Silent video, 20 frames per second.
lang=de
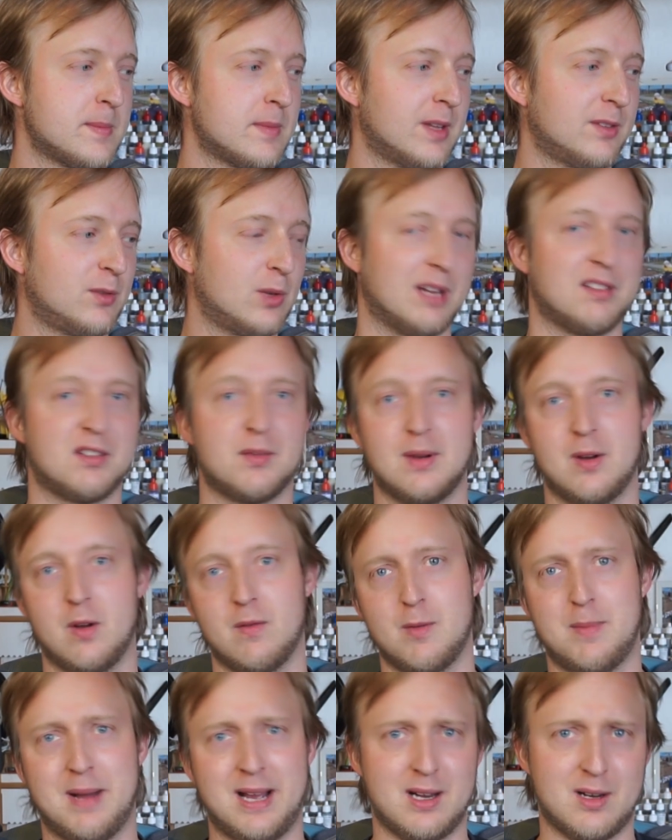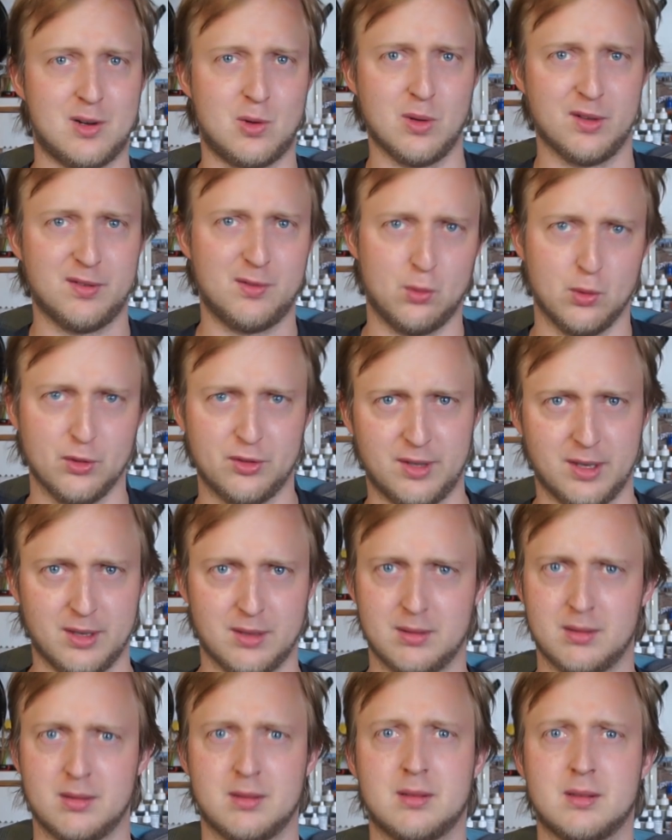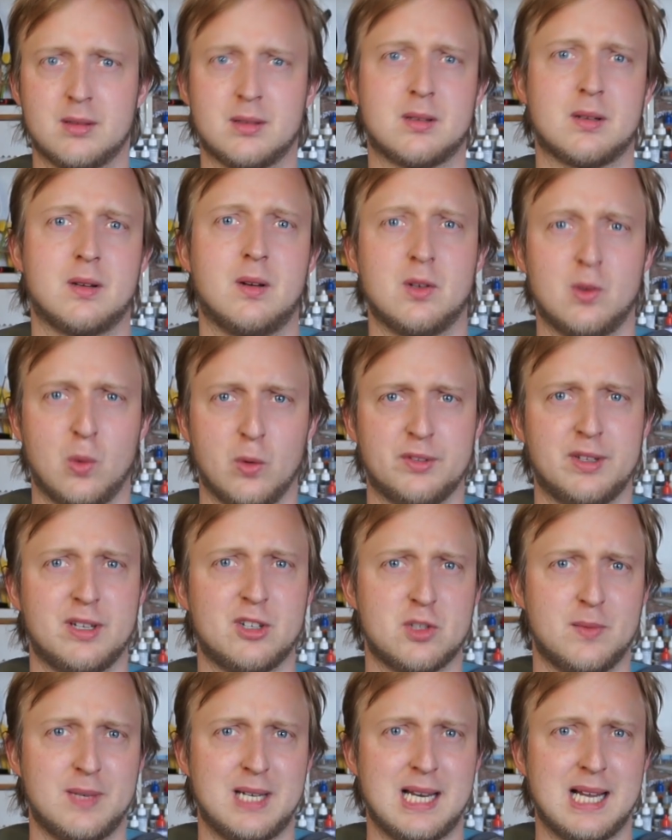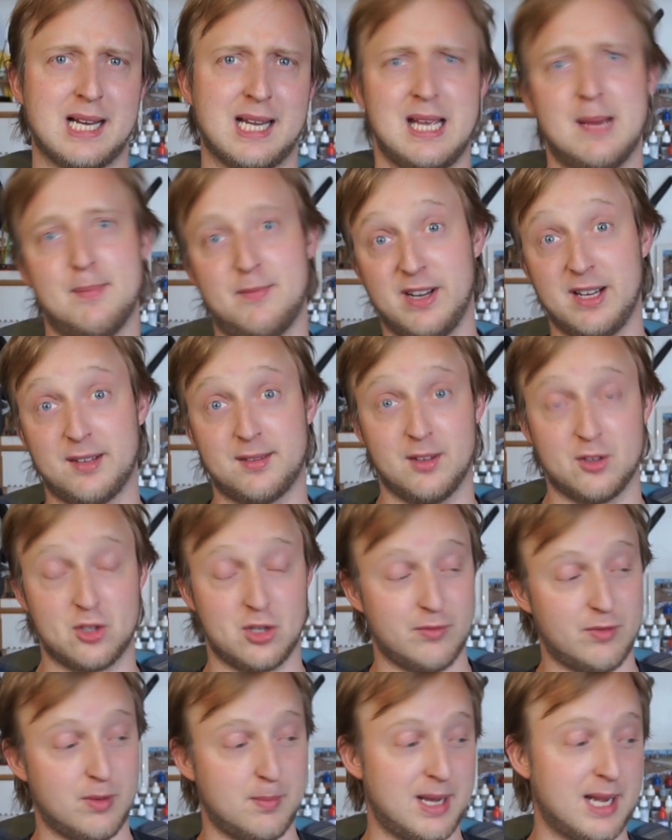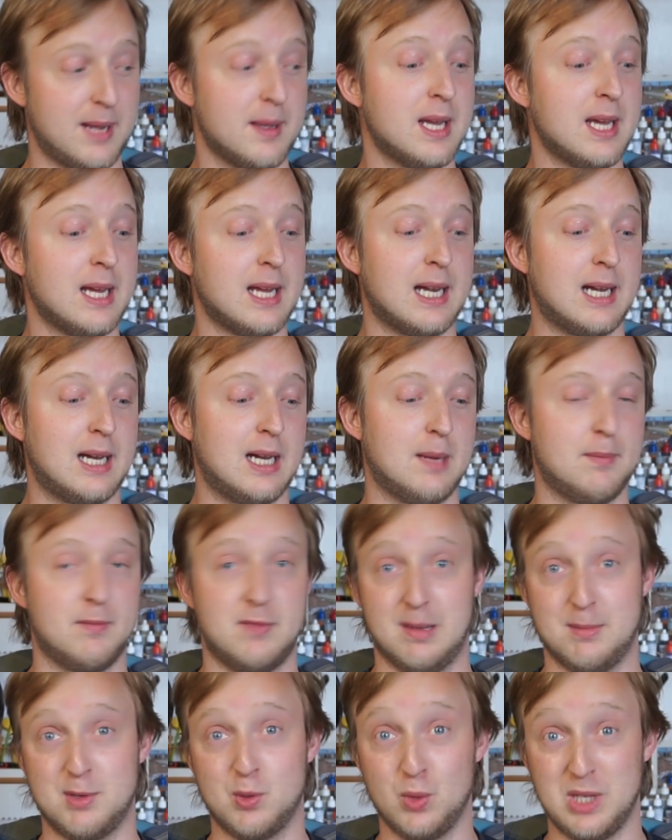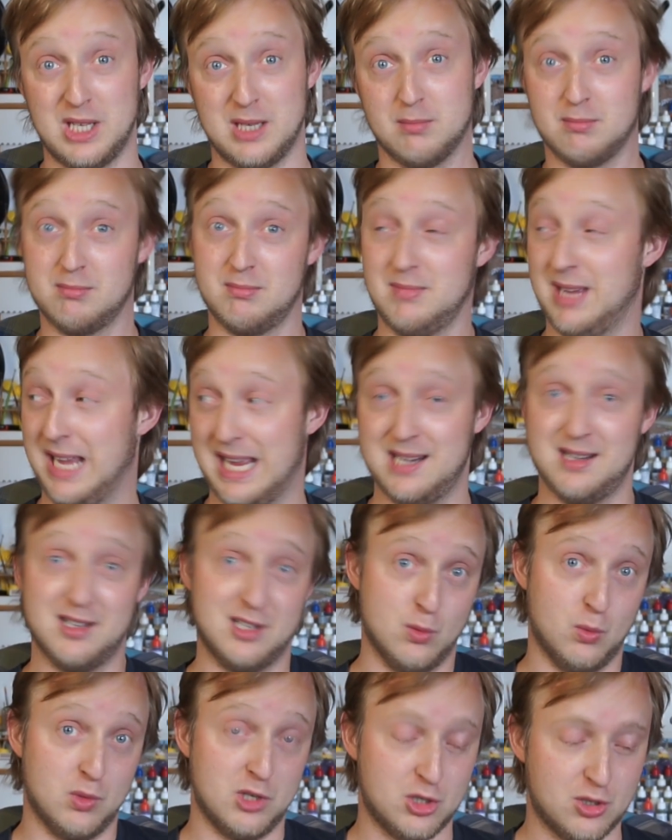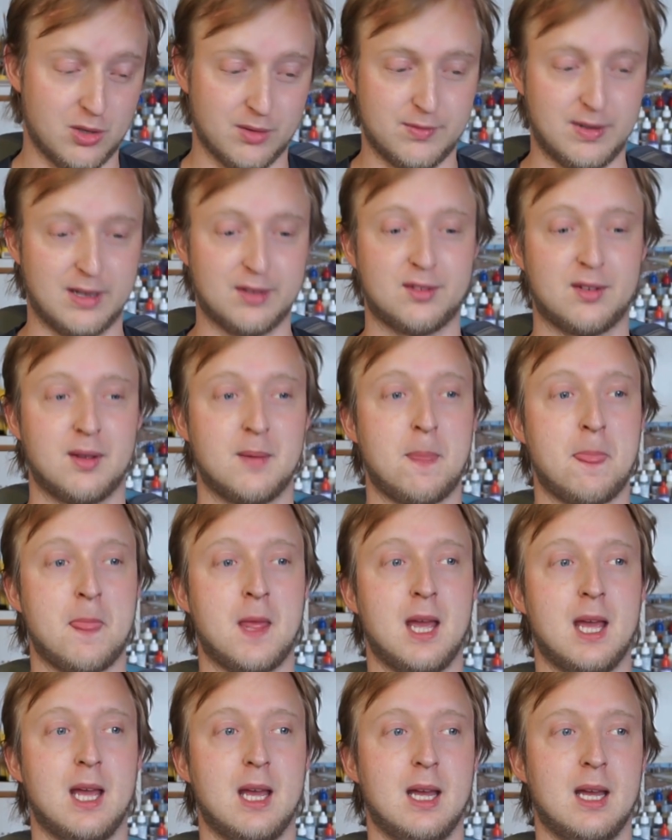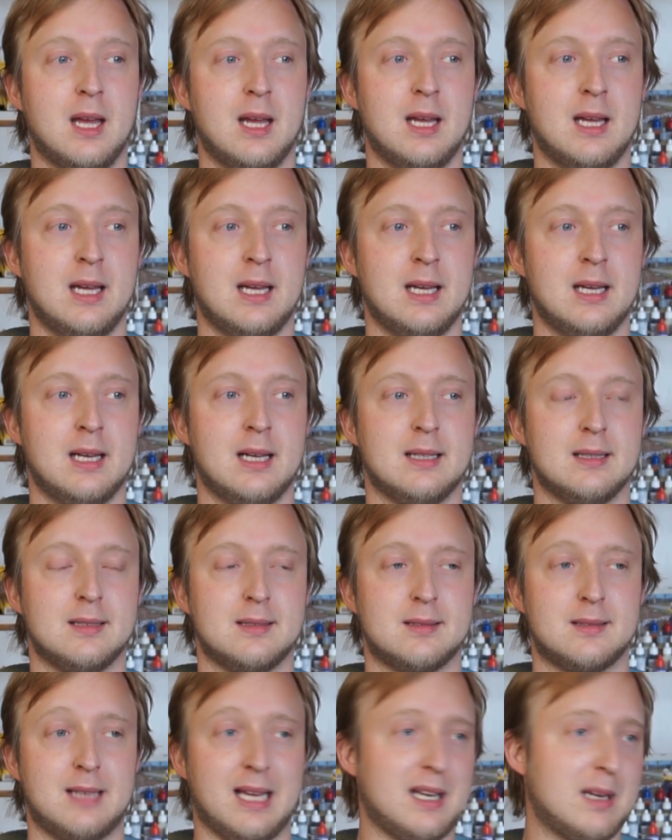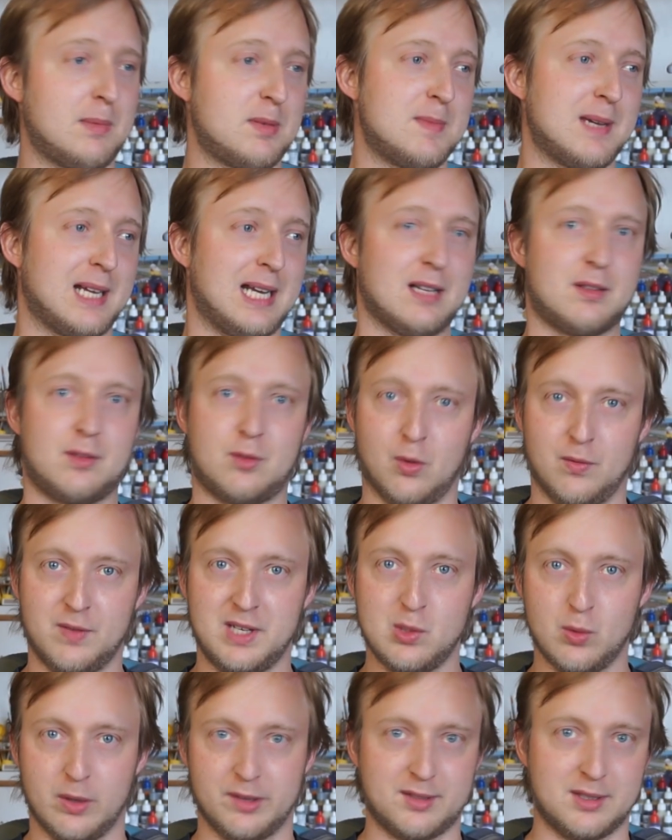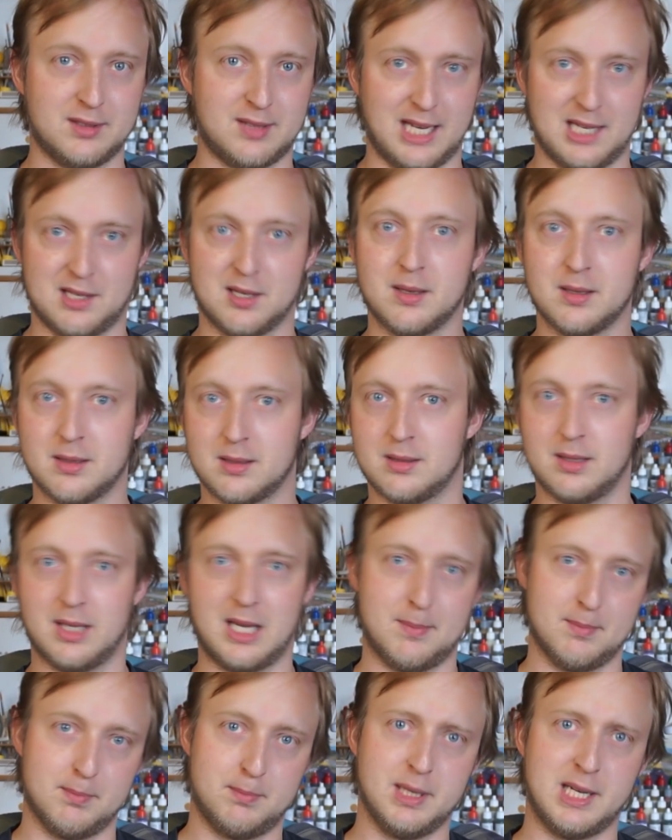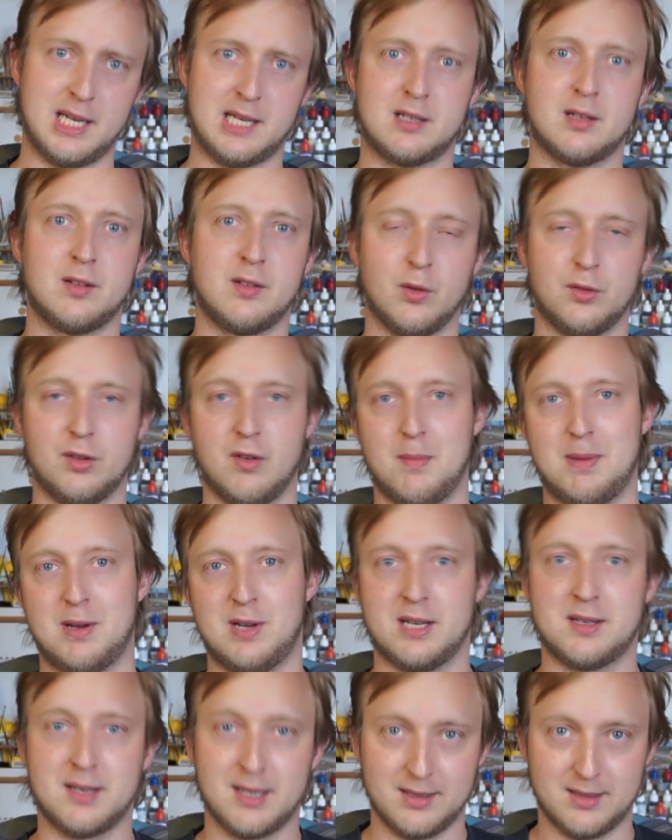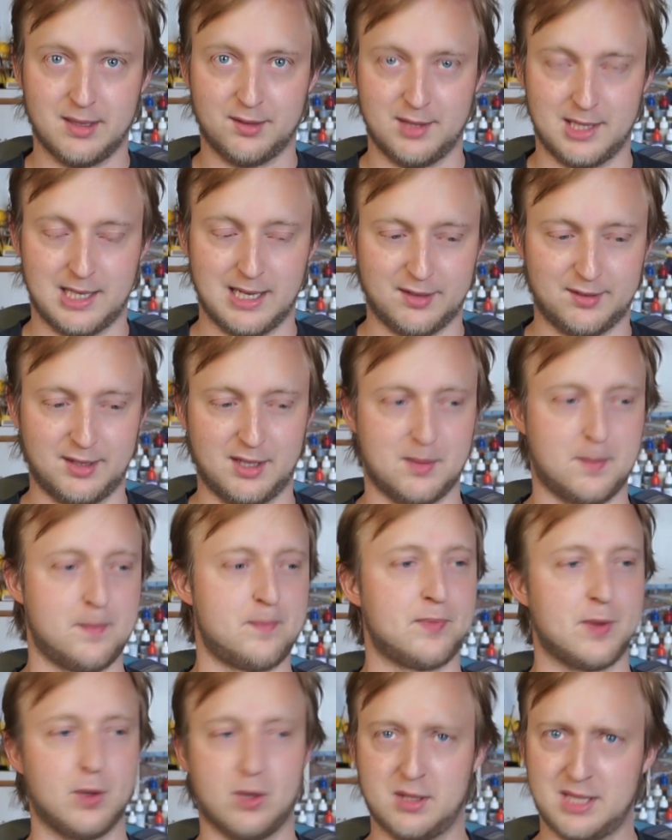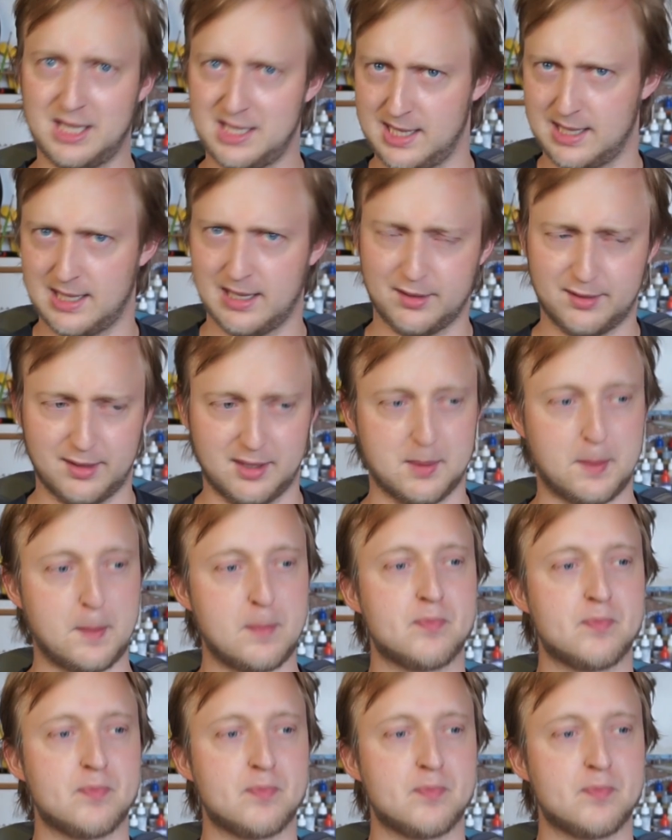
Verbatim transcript: so, dann sind wir irgendwo bei kurz vor Ostern. Und Ostern ist schon wieder lang her, Pfingsten ist schon vorbei. Ähm, wir haben Juni, Ende Juni schon fast. Dann habe ich mir gedacht, so, Video ist gedreht. Eben Bericht zu Silver Burnett, ihr gleich seht. Oder den ihr gleich seht.